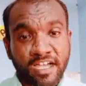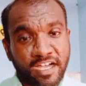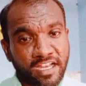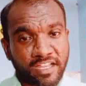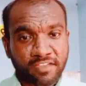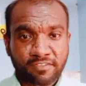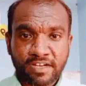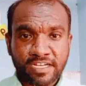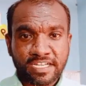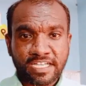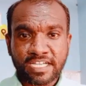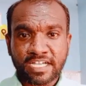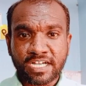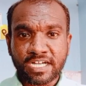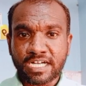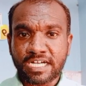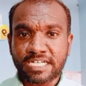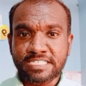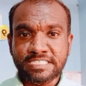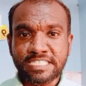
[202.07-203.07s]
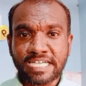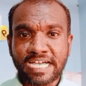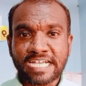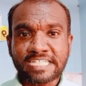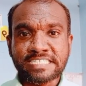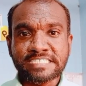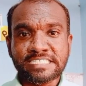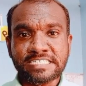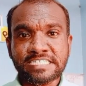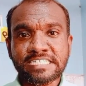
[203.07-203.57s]
அளவான அந்த
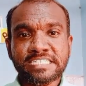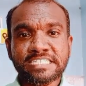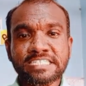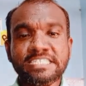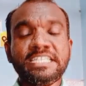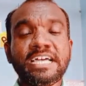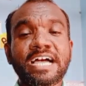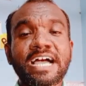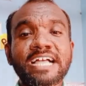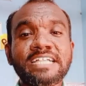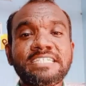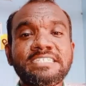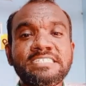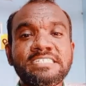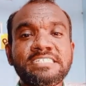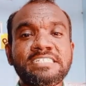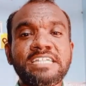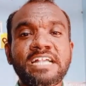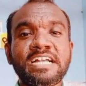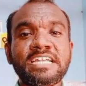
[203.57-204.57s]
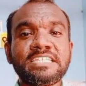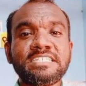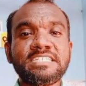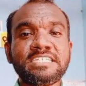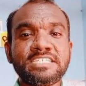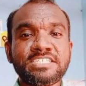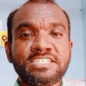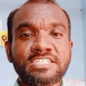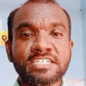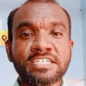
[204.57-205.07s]
ஆக்சிடெண்ட் இந்த ஆக்சிடெண்ட்
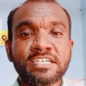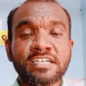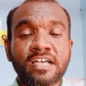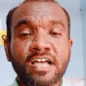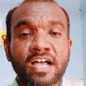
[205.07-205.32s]
நடந்துருச்சு